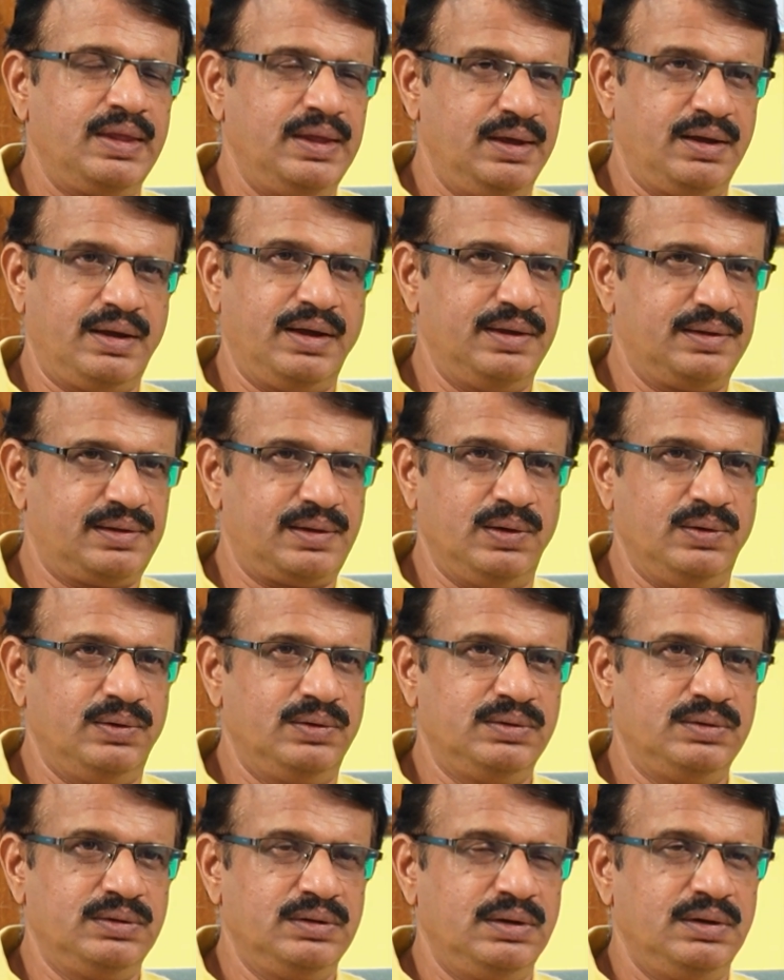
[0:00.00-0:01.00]
ఈ కేసులో
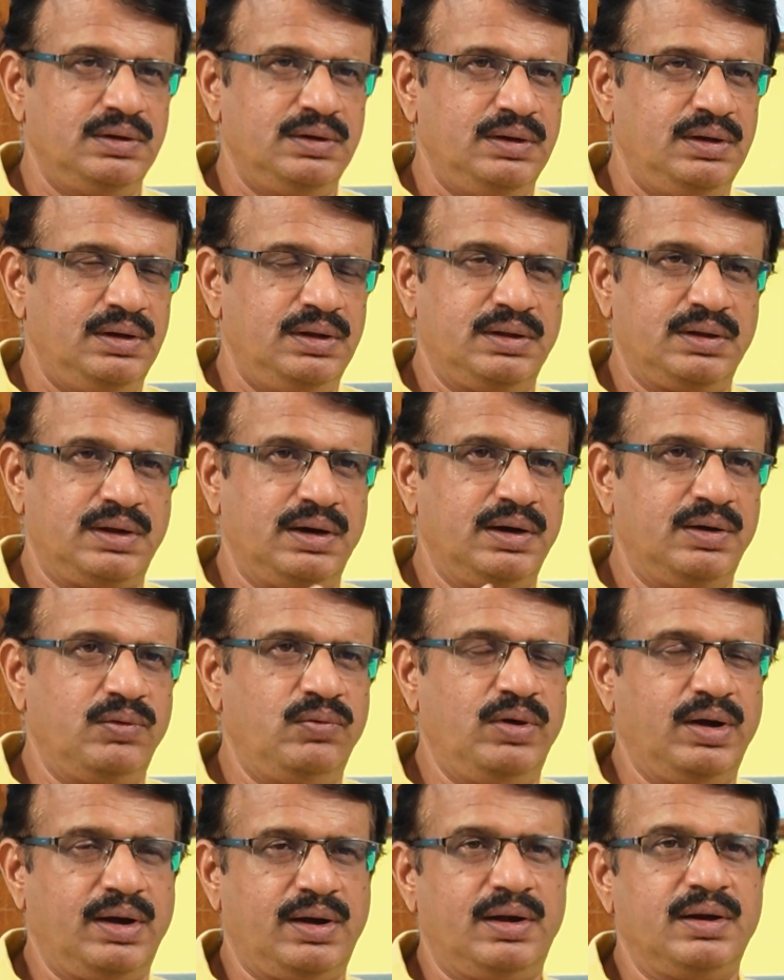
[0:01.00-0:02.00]
ఎందుకంటే
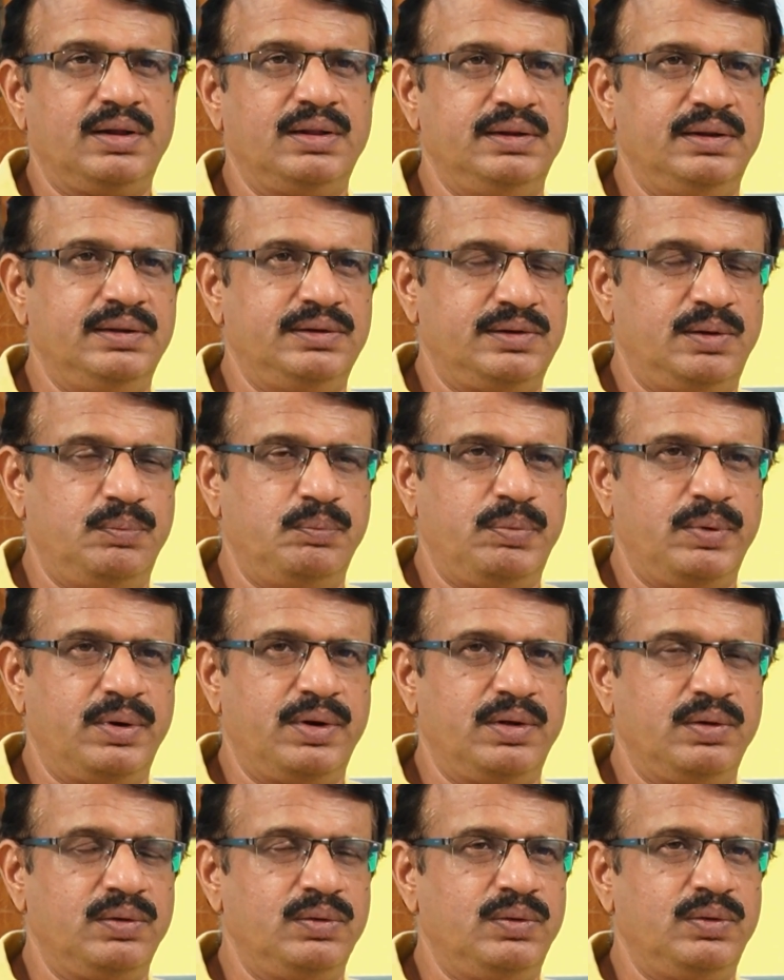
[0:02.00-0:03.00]
వివేకానందని
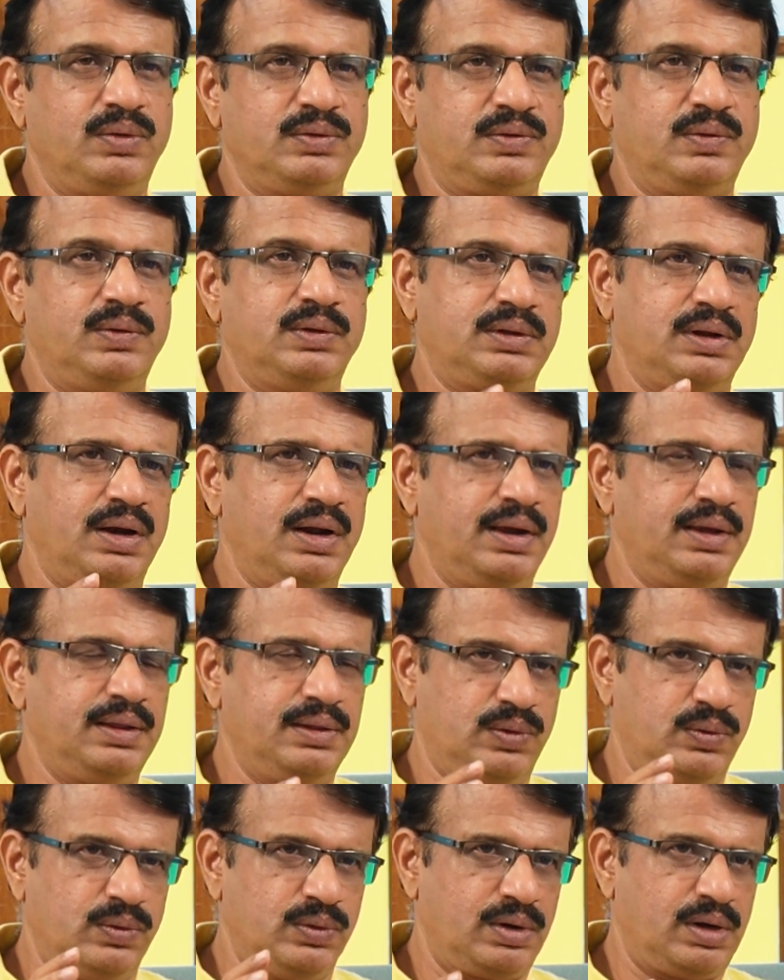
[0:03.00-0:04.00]
చంపడం కోసం అతను
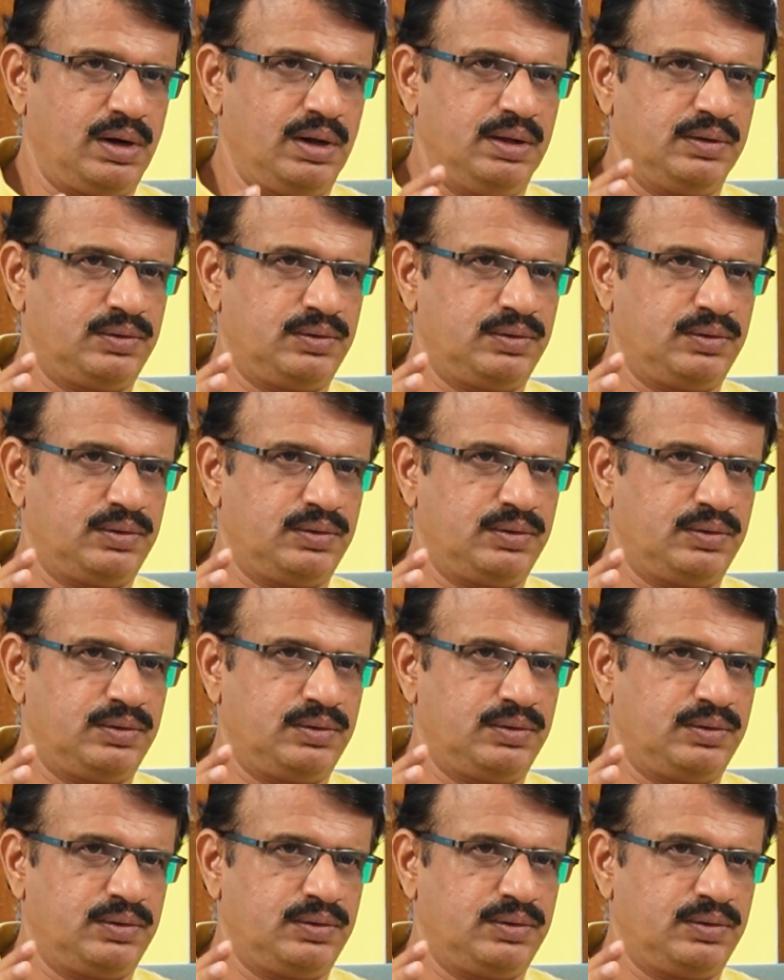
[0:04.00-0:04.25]
ఐదు కోట్ల